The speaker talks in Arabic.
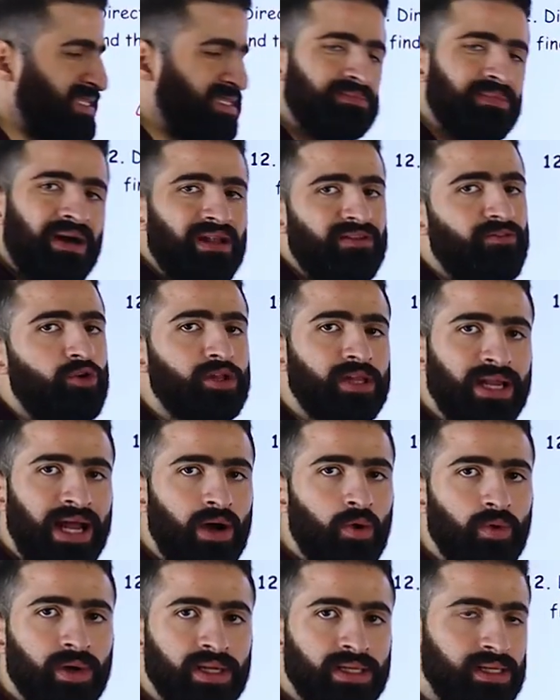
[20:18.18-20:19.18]
احسب بقى الفولت
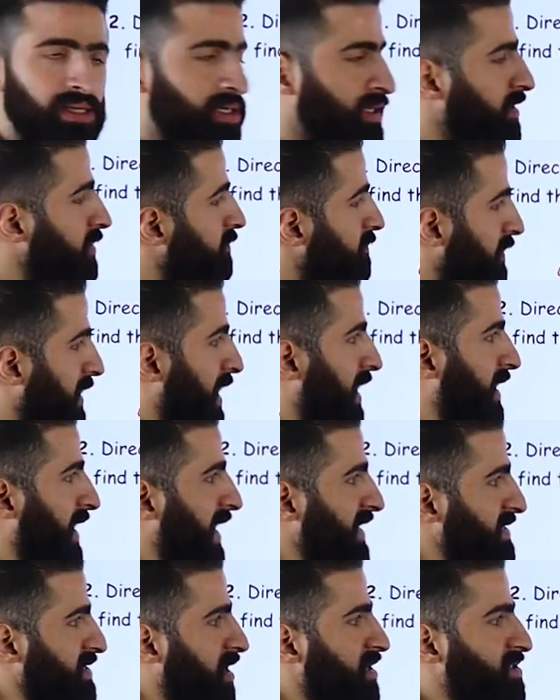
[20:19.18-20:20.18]
الاول فلا انا
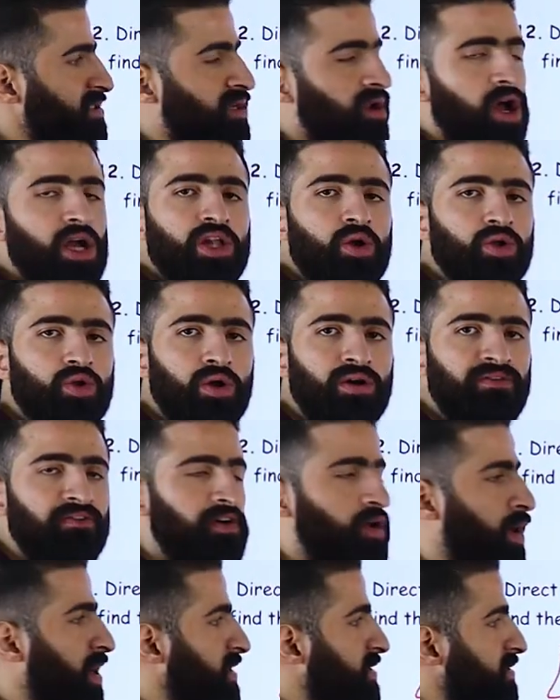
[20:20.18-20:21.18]
عايز اقصر الخطوات
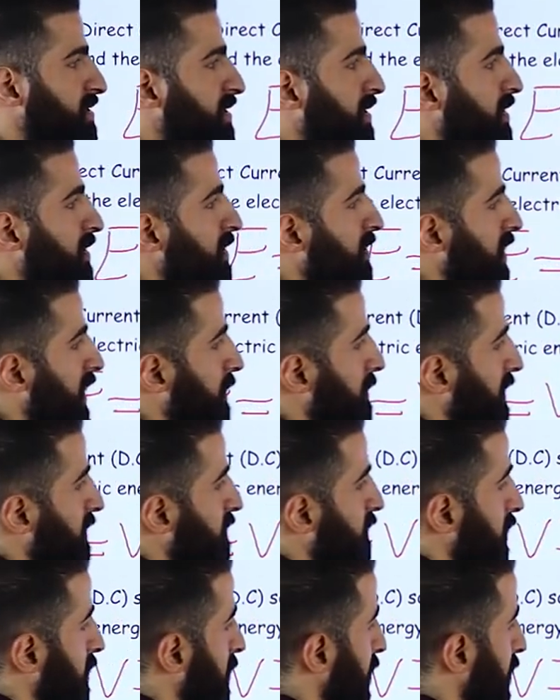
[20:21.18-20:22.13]
واوفر وقت يبقى